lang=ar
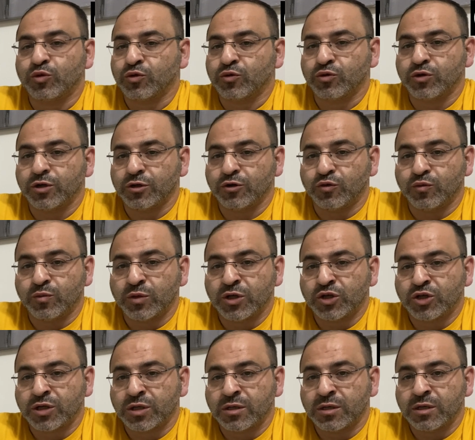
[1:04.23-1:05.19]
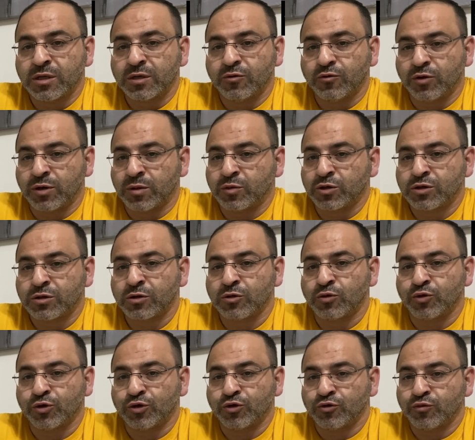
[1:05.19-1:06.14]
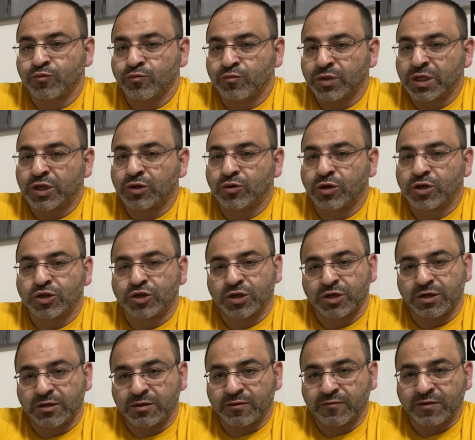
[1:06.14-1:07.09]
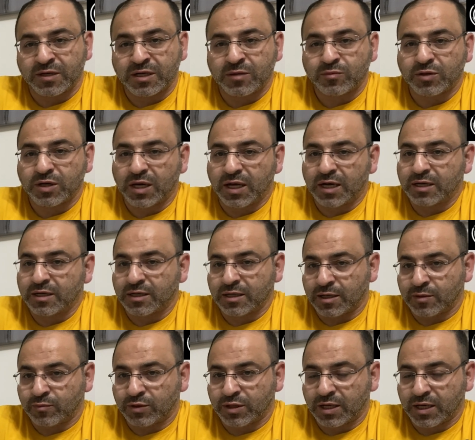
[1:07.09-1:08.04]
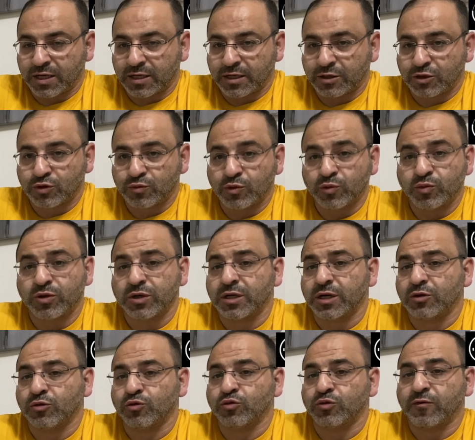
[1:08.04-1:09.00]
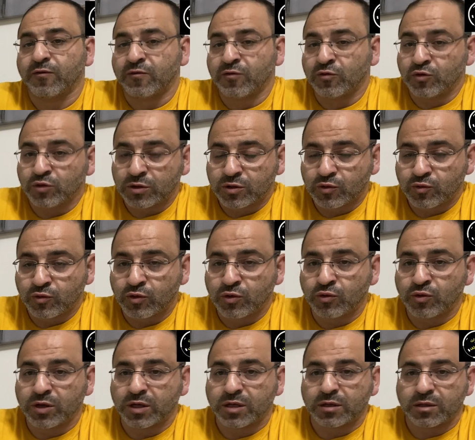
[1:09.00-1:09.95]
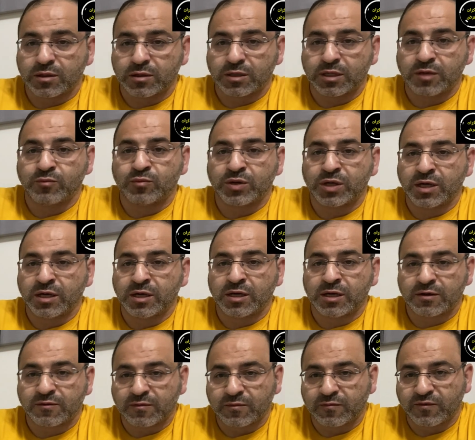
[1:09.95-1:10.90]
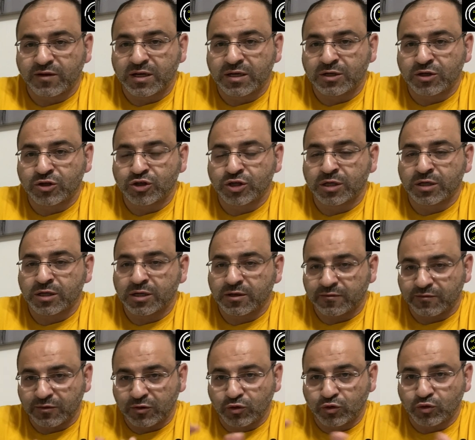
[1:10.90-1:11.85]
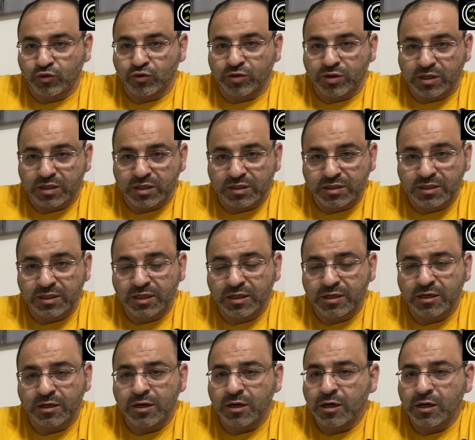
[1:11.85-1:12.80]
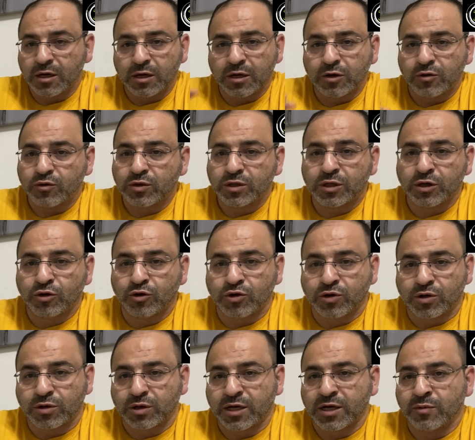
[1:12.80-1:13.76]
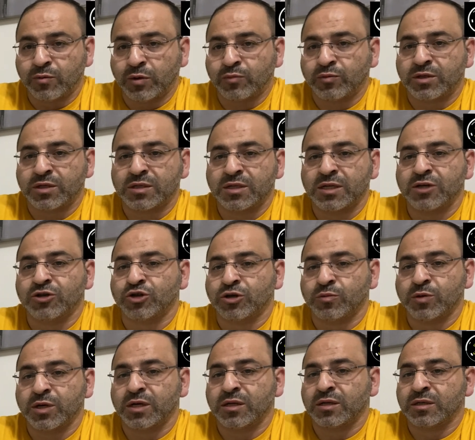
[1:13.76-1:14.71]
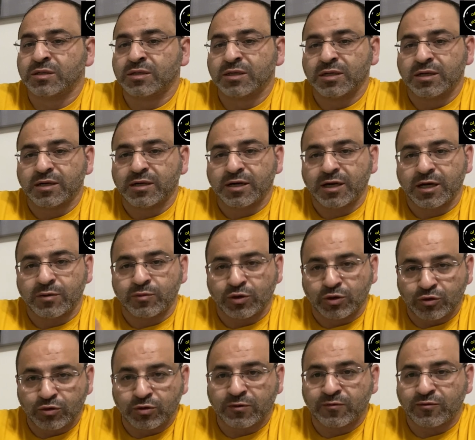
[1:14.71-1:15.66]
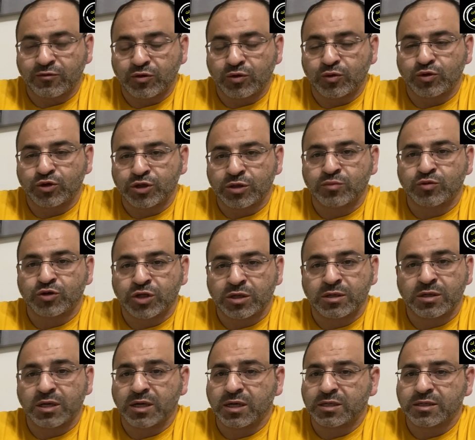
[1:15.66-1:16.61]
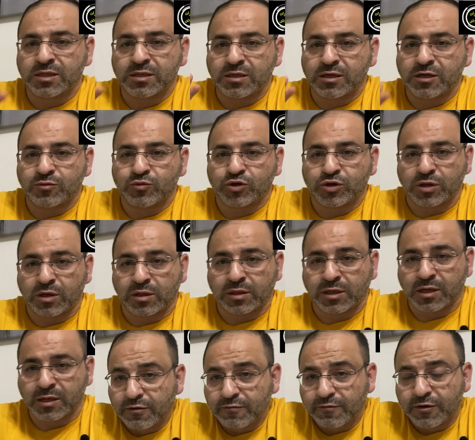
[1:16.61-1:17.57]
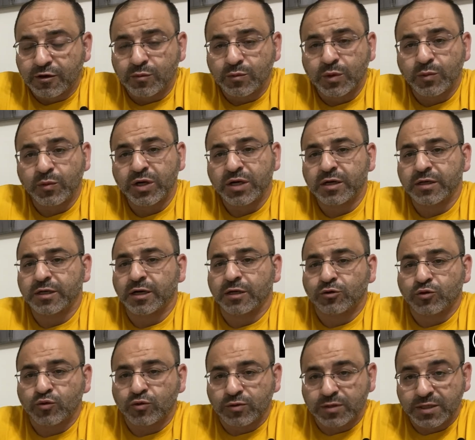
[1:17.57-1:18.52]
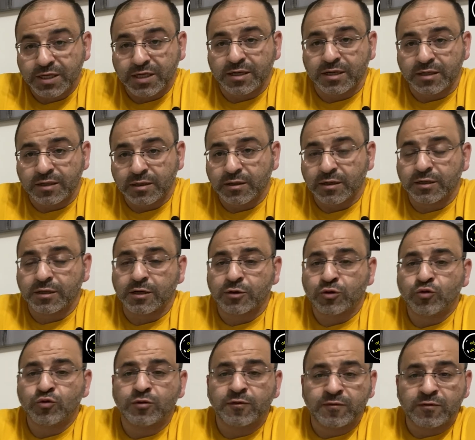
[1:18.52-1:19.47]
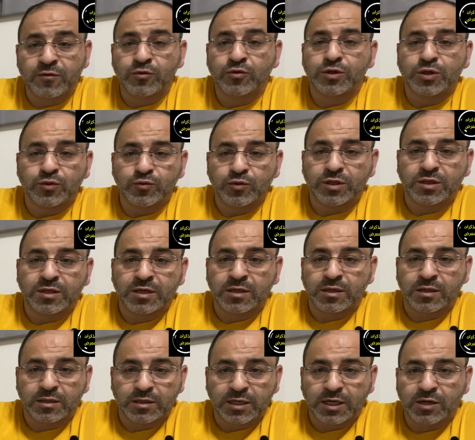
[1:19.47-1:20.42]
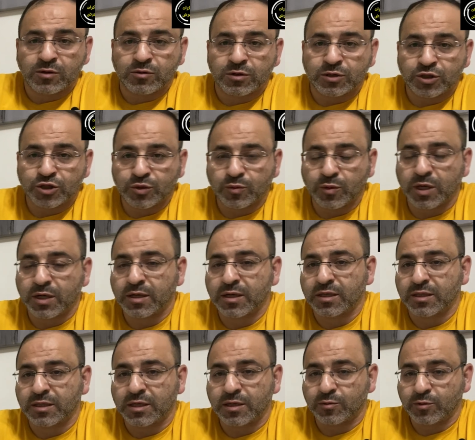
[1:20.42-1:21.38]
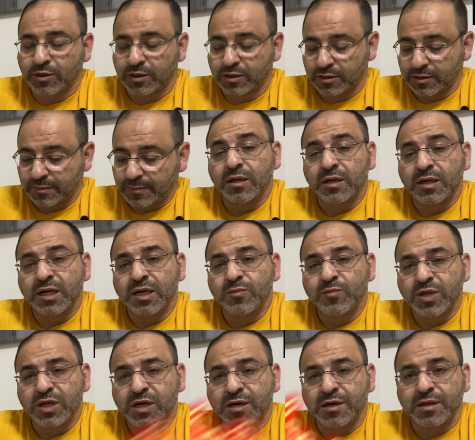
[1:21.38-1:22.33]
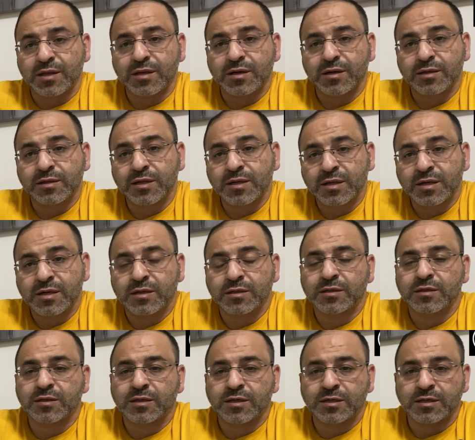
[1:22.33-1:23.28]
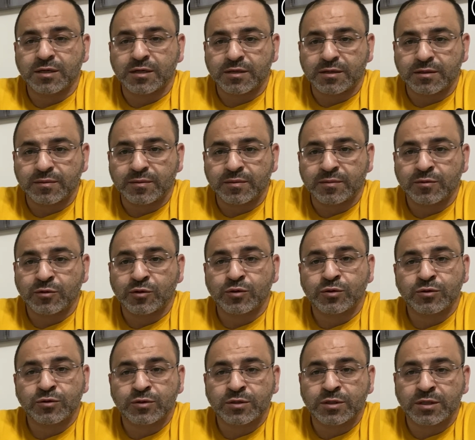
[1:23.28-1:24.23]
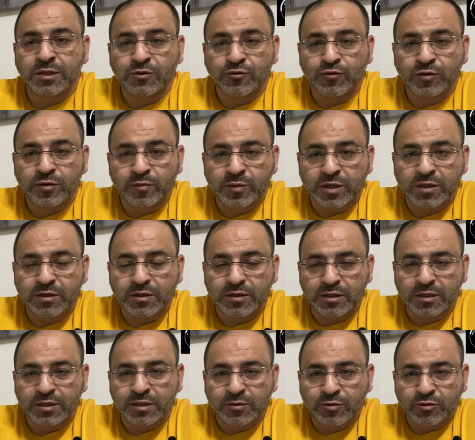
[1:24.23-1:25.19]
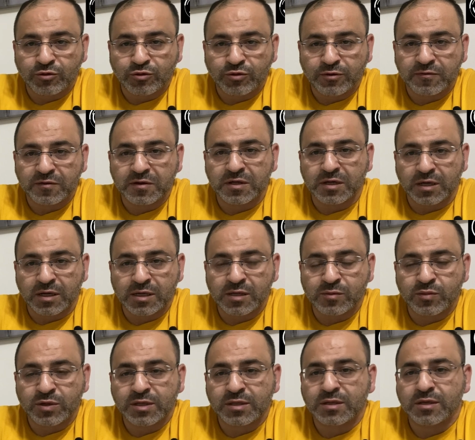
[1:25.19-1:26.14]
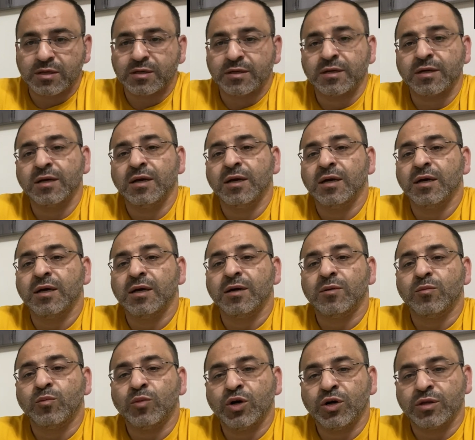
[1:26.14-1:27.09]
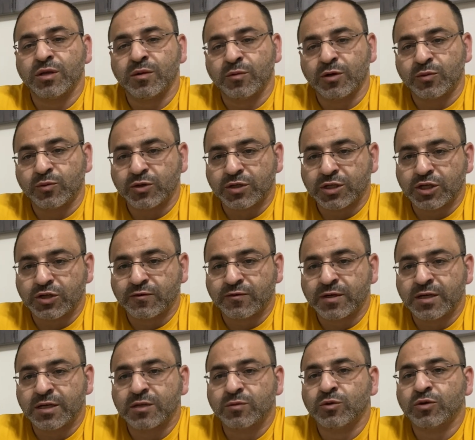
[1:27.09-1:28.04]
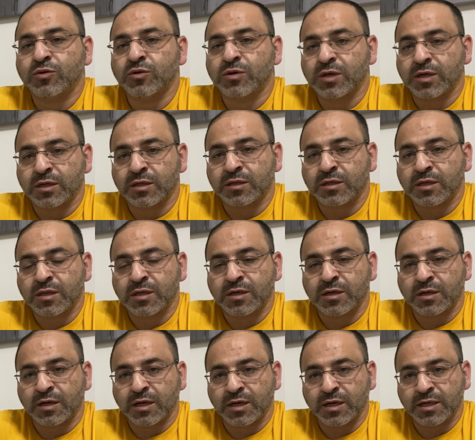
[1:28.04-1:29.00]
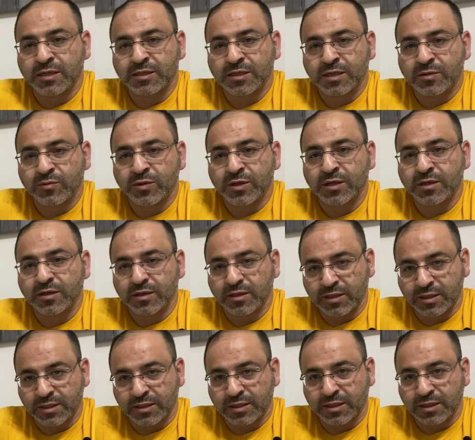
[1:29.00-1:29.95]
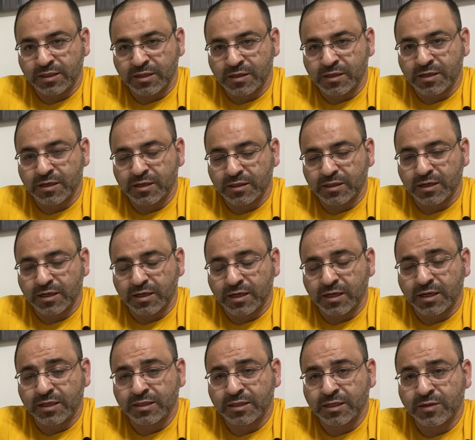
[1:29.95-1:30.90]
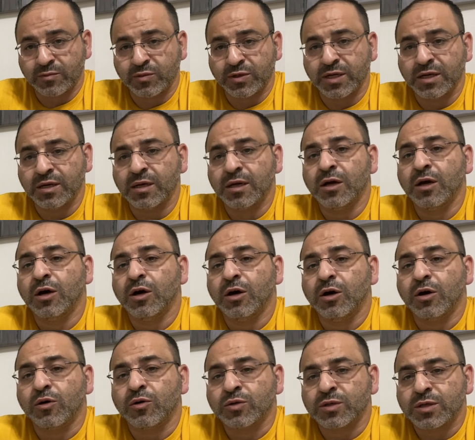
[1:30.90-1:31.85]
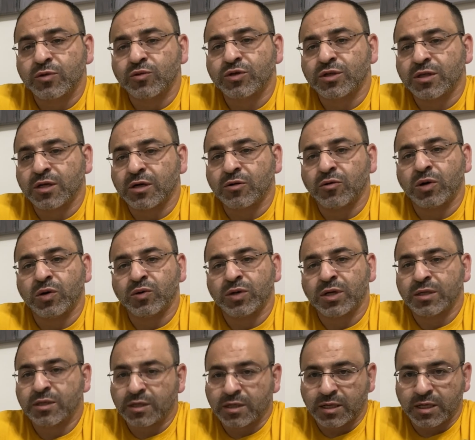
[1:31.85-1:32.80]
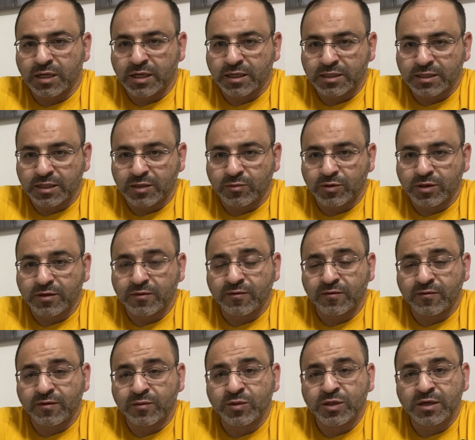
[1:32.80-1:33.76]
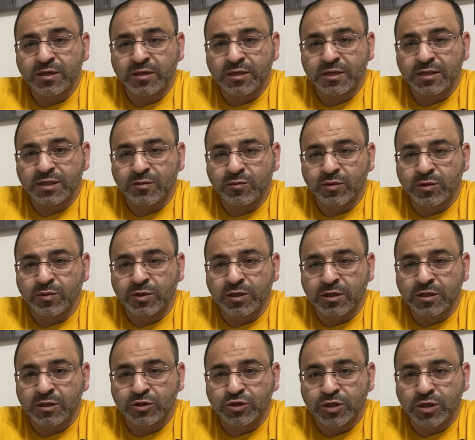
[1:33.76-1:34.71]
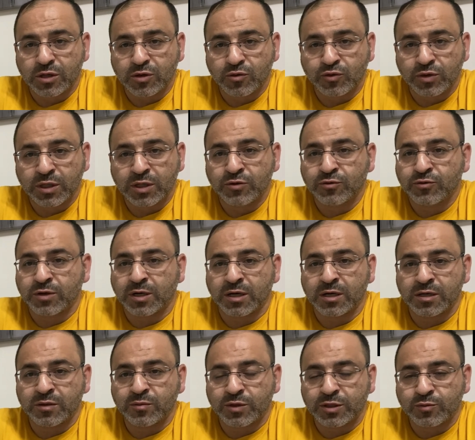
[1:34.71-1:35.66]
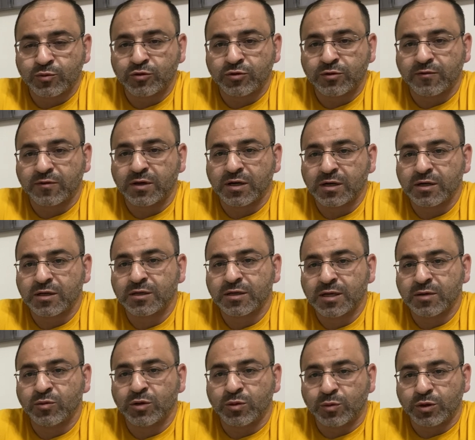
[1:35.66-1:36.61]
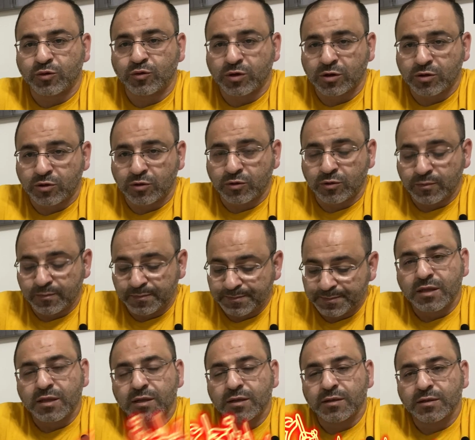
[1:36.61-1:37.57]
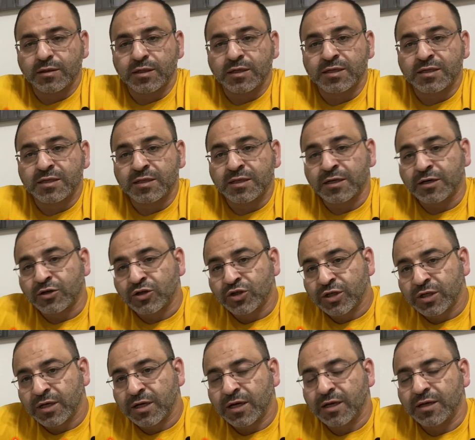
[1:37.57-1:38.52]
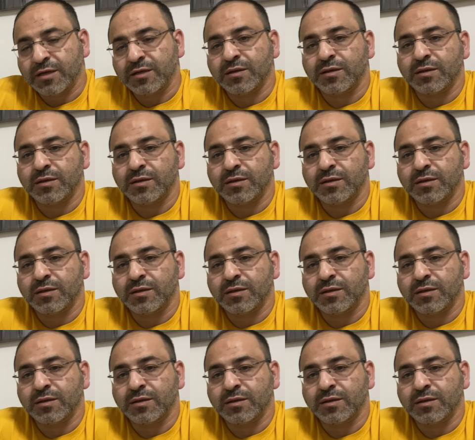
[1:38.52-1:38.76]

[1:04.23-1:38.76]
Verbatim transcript: يكون عندهم 100 شقه واللي بيشتغلوا عندهم 110 فيا بتلحق يا بتلحقش ممكن يعطوك فلوس ويقولوا لك دبر حالك في اي شقه في حدود هذا السعر وانت حر حابب تستاجر بهذا السعر حابب تحط فوقيه وتجيب شقه احسن هاي مشكلتك فهم ما راح يعطوك سكن راح يعطوك فلوس وانت تحاول تجيب على قدها بيت رقم ثلاث تذكره الطياره خصوصا اول مره انت بتروح فيها على بريطانيا معظم المستشفيات بتقول لك التذكرة على حسابنا انت تذكرتك على حسابنا وزوجتك واولادك على حسابك فبدك تنتبه من هذا الشرط وتدور عليه مظبوط في العقد قبل ما توقعه استرجاع